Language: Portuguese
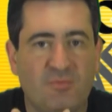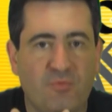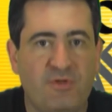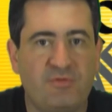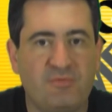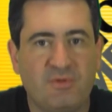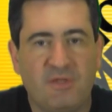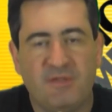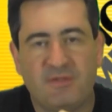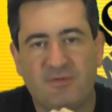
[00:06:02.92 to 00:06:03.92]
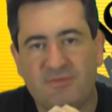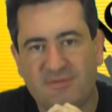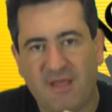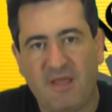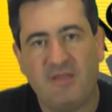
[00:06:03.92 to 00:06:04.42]
muito. Então
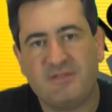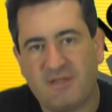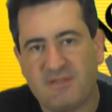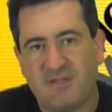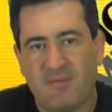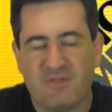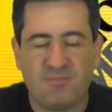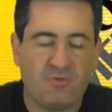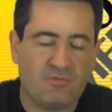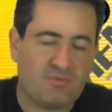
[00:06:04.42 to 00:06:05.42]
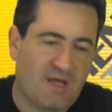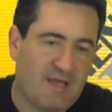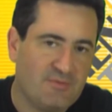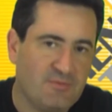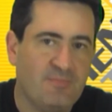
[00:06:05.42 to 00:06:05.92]
tem que descansar, mas por outro
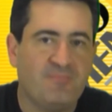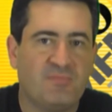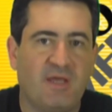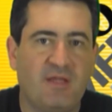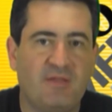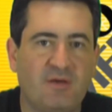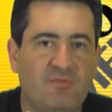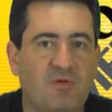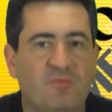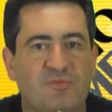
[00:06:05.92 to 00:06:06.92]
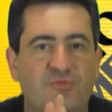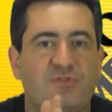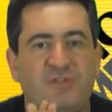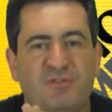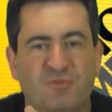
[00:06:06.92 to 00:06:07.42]
lado, né, não vamos
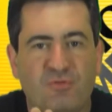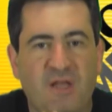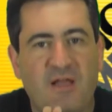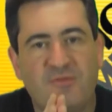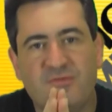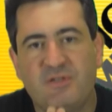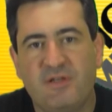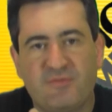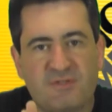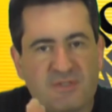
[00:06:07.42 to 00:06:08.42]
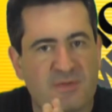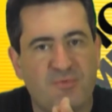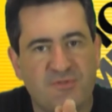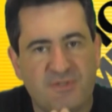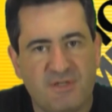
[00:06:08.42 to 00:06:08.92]
nos desgrudar dos livros, das
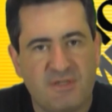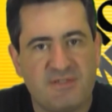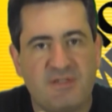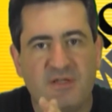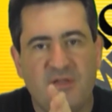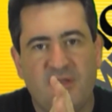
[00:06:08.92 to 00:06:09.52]
apostilas,